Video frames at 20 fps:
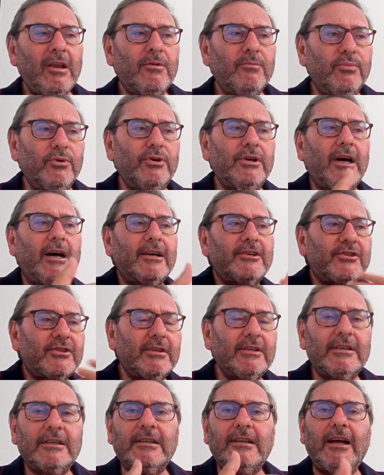bu
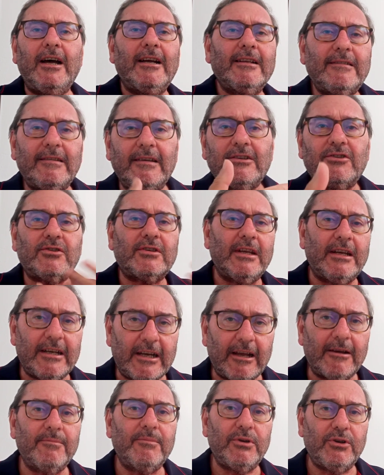karşılıklı
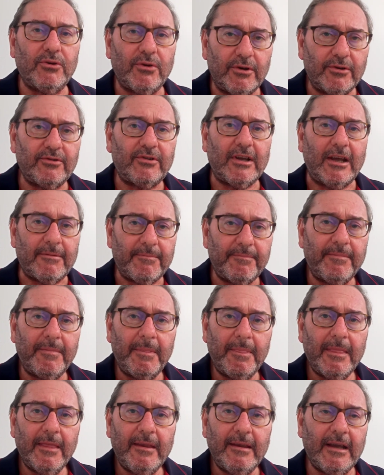ateşlenen bir yöntem.
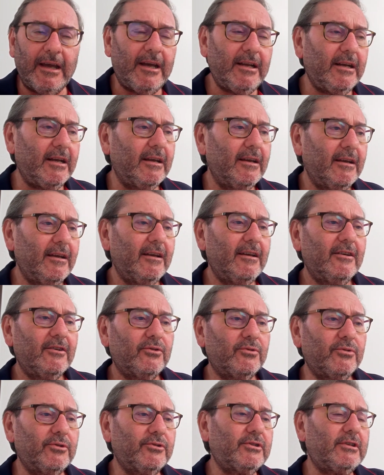Yani
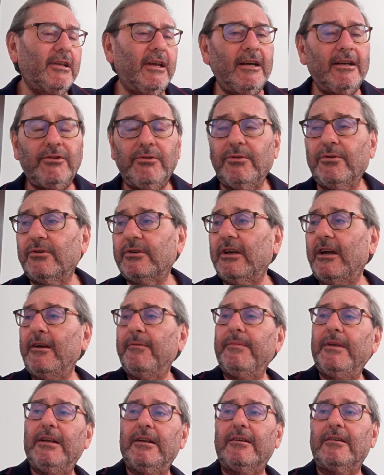Ruslar diyor ki
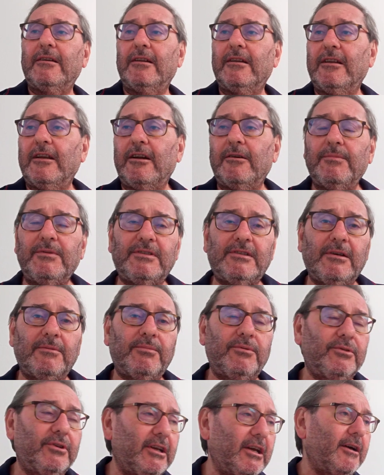Amerikalılar
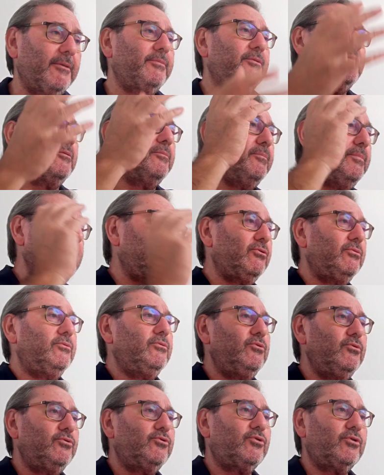bize bunu yaptı. Bir
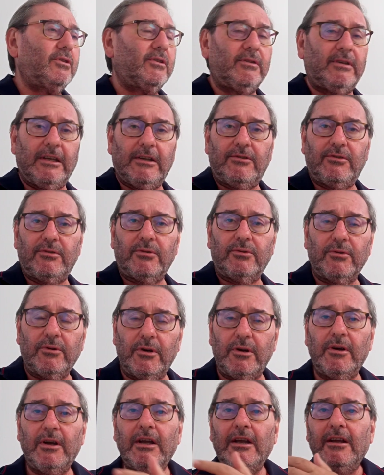güç
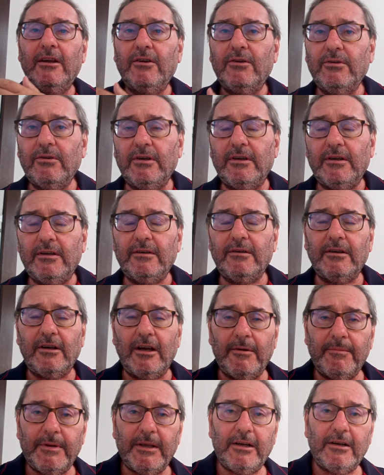getiriyor. E,
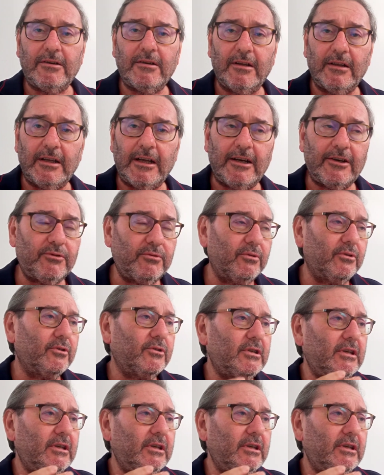Amerikalılar diyor